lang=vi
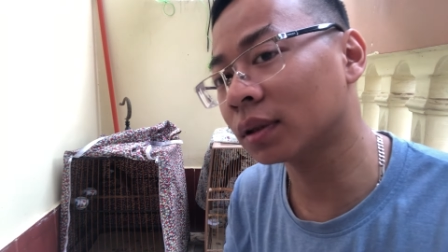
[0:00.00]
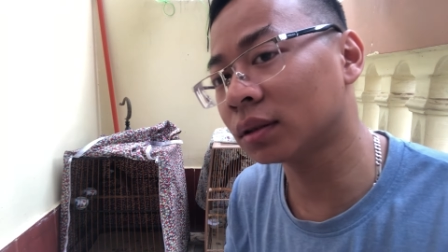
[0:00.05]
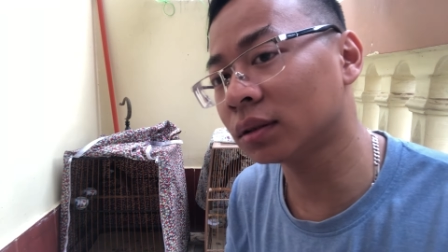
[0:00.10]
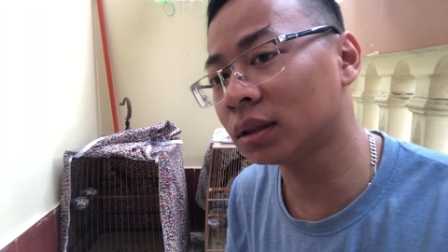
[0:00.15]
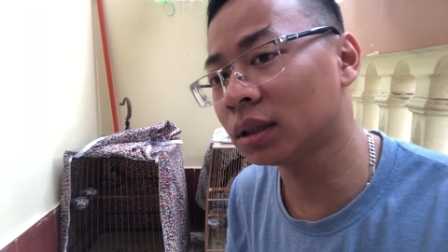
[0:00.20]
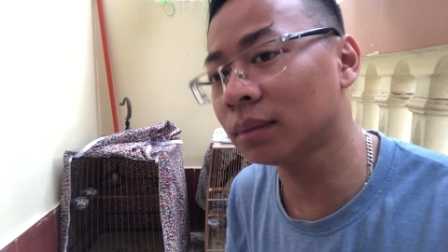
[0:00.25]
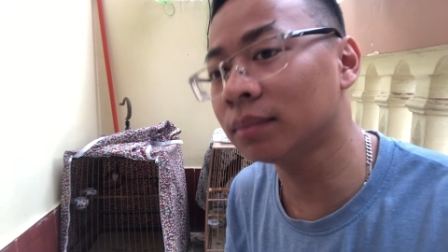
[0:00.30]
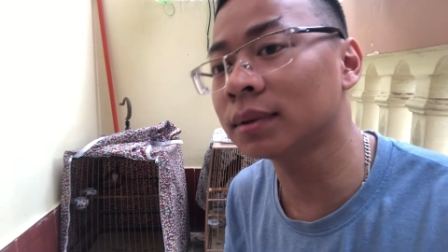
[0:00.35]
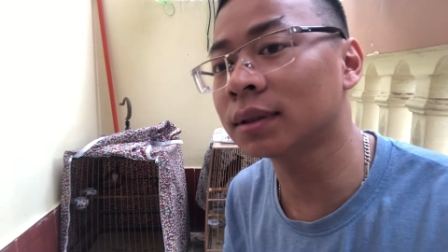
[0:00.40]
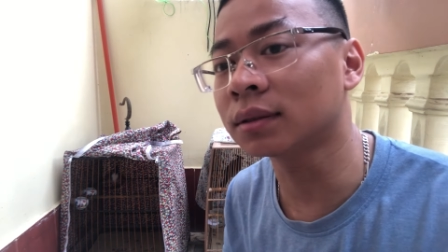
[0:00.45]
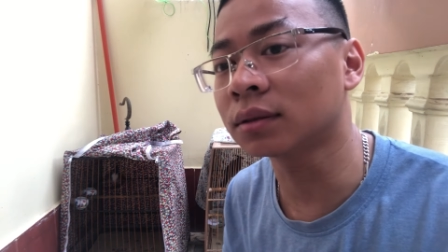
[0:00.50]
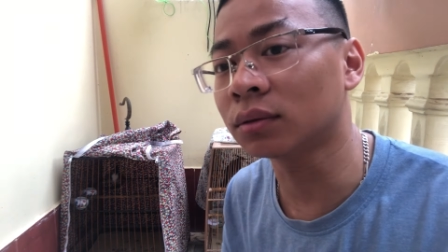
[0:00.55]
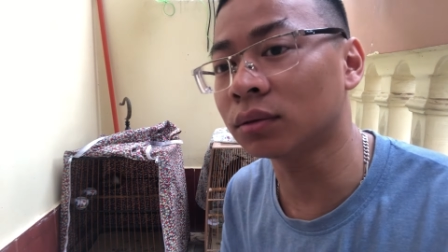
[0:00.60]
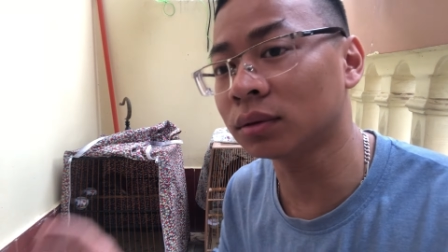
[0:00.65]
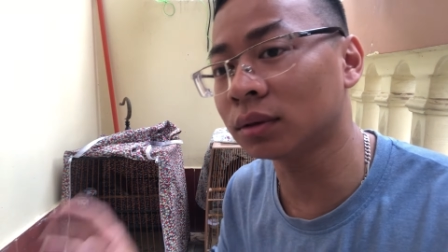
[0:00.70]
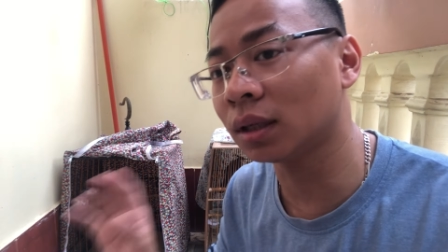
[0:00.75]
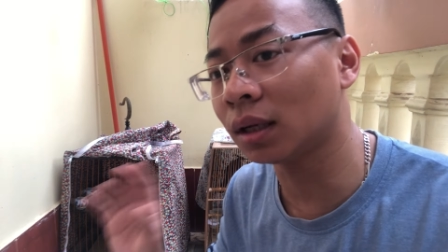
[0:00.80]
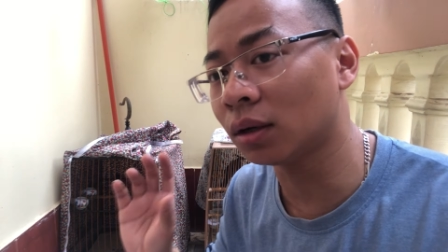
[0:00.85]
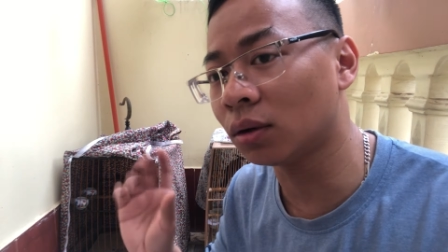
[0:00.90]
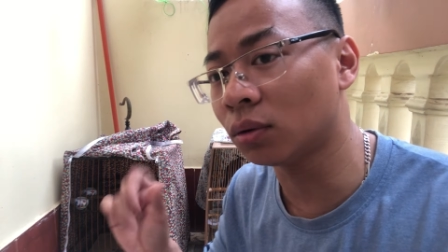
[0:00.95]
con chim sử dụng
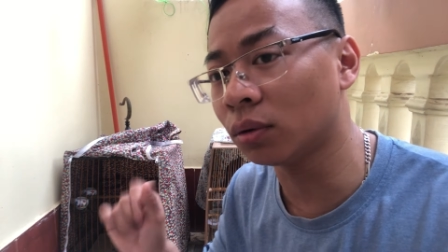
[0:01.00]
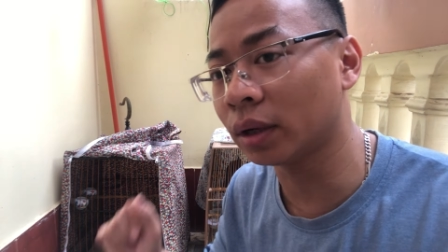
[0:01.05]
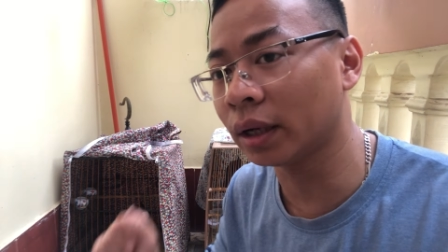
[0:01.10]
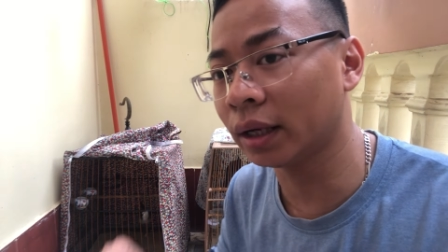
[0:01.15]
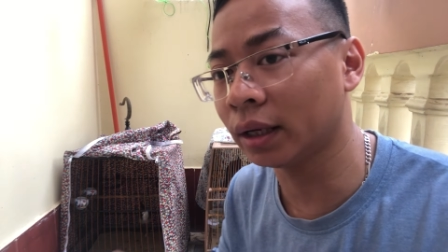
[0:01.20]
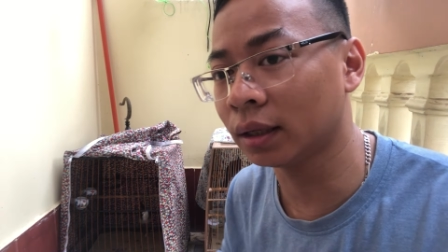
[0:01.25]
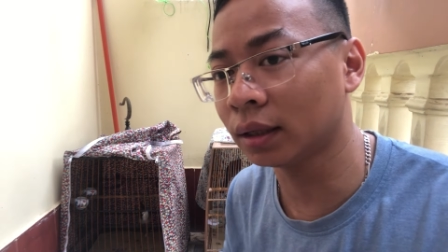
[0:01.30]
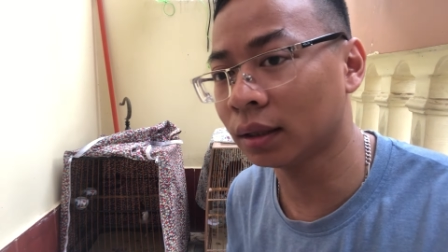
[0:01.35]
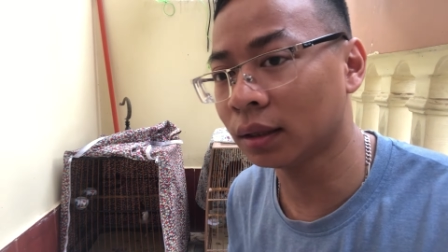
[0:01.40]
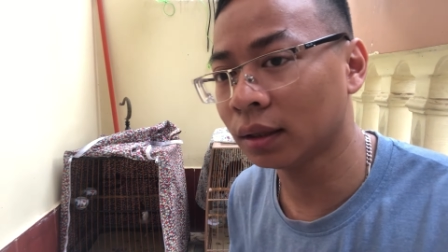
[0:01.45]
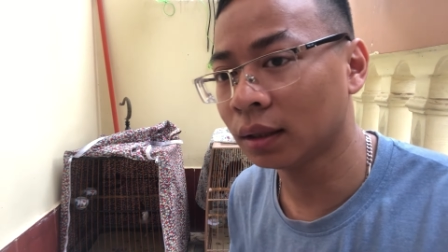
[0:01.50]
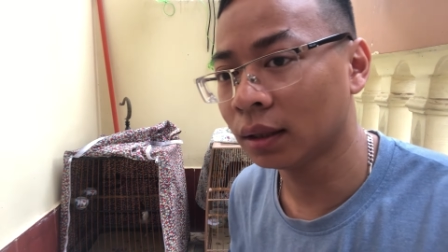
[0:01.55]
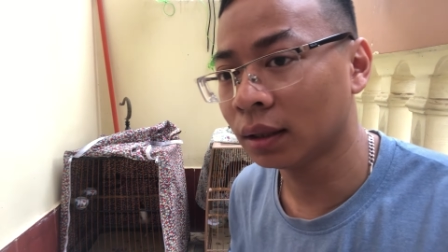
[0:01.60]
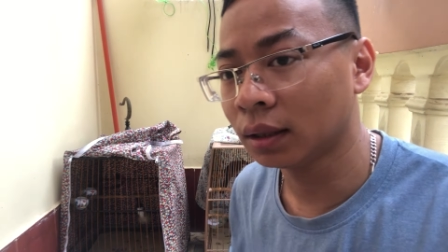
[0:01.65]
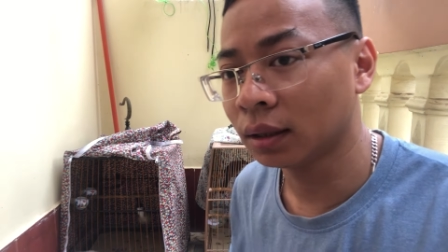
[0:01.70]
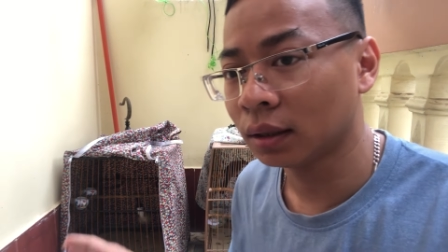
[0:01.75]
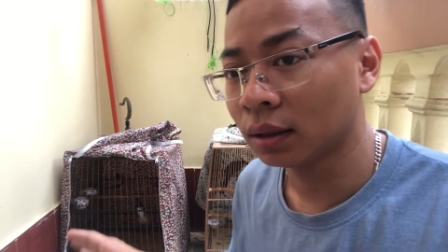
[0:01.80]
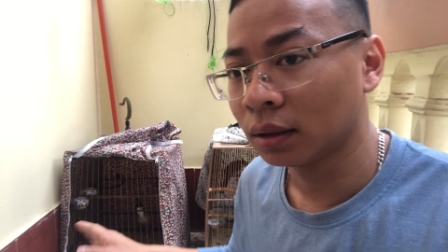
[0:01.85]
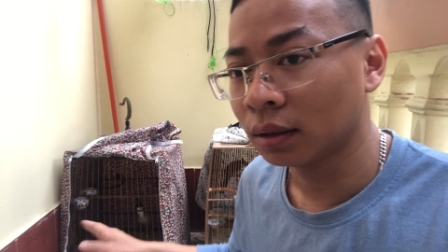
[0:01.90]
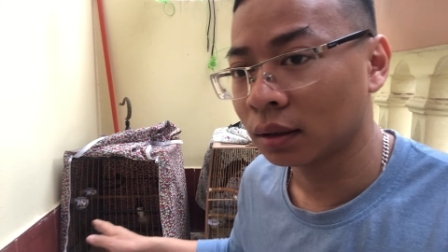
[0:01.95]
rất là ok.
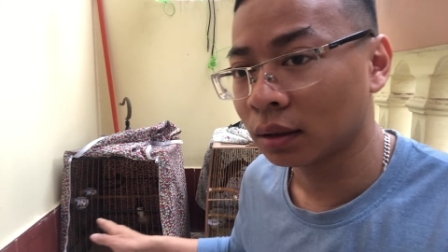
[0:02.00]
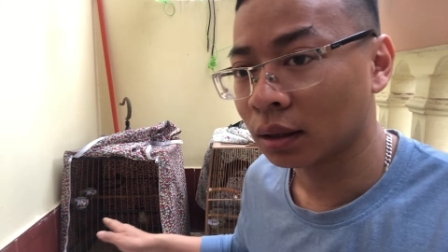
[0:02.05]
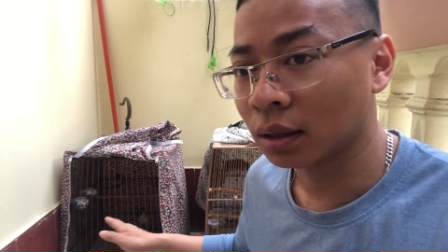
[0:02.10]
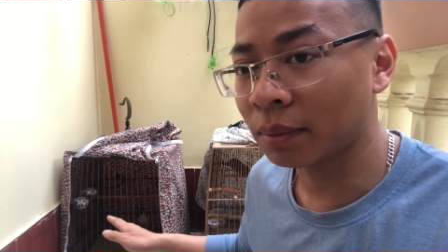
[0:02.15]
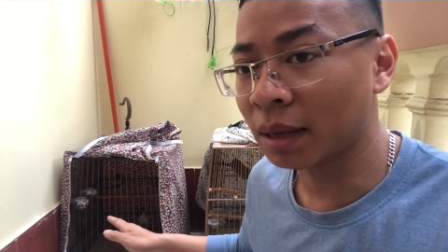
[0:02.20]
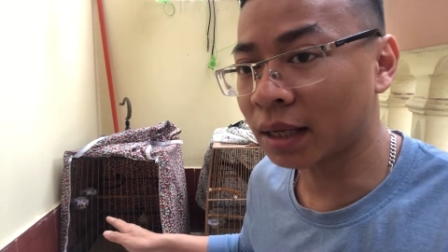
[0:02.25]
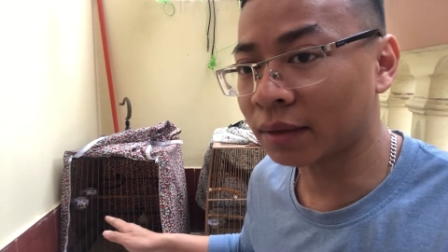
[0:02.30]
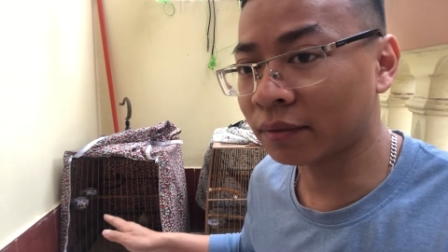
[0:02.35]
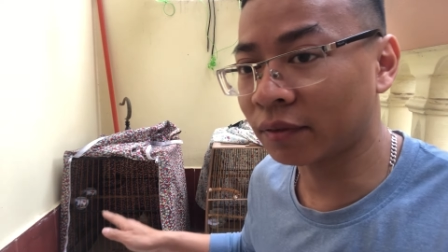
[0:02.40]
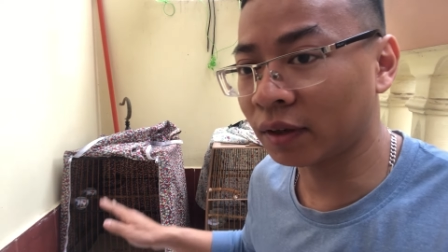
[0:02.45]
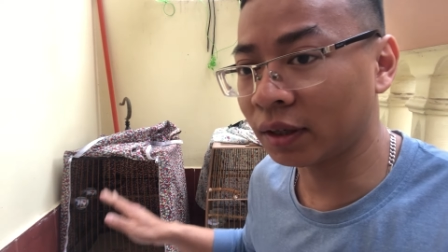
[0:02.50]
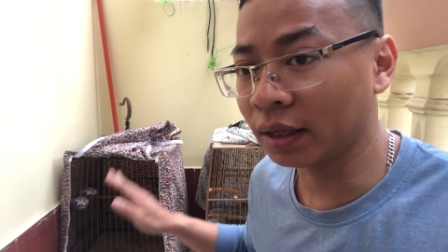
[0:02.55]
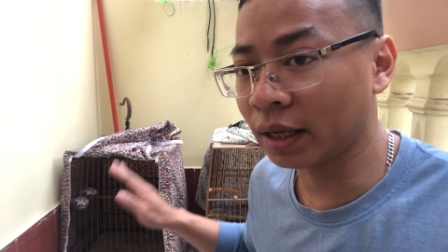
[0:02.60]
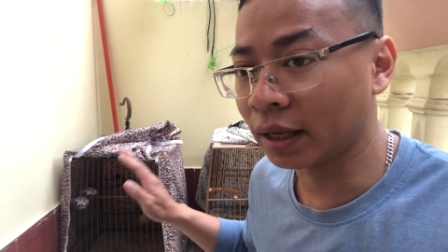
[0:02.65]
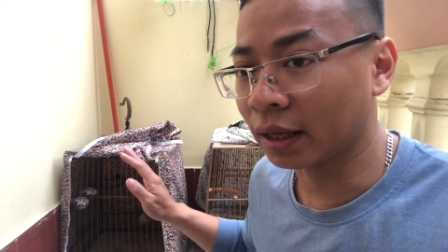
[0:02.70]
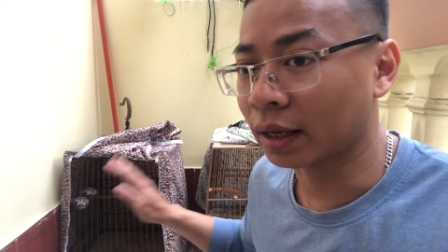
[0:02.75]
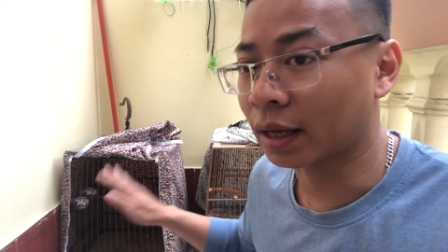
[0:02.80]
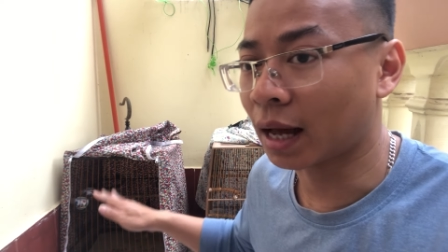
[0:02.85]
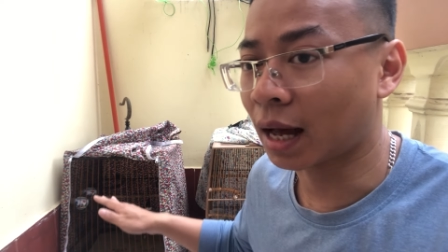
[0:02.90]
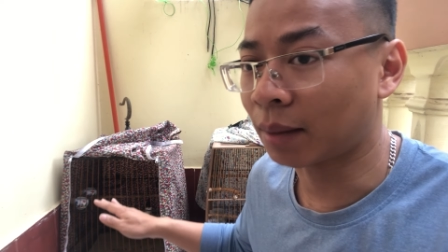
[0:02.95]
Các bác vẫn
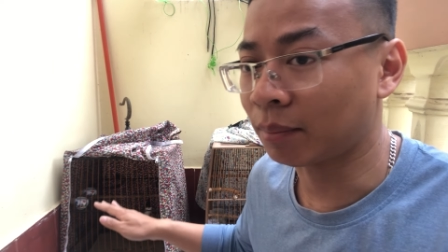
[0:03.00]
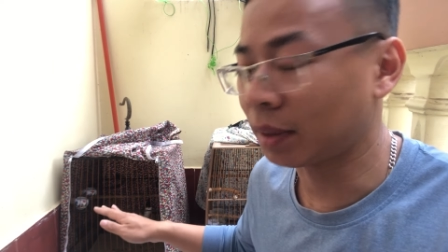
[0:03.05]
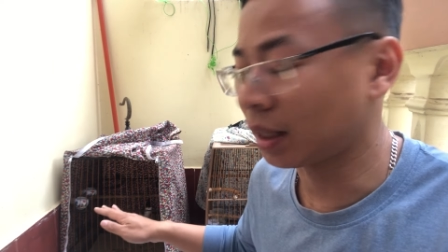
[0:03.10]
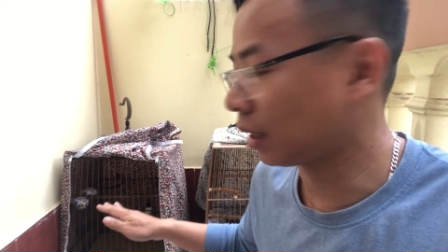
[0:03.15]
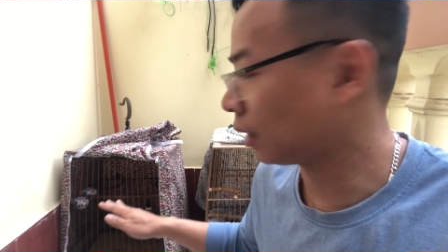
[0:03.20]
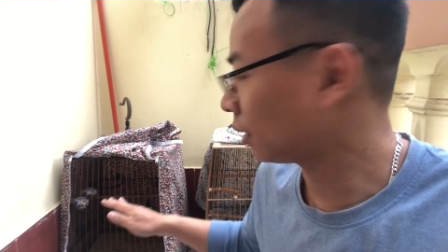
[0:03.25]
để cám này,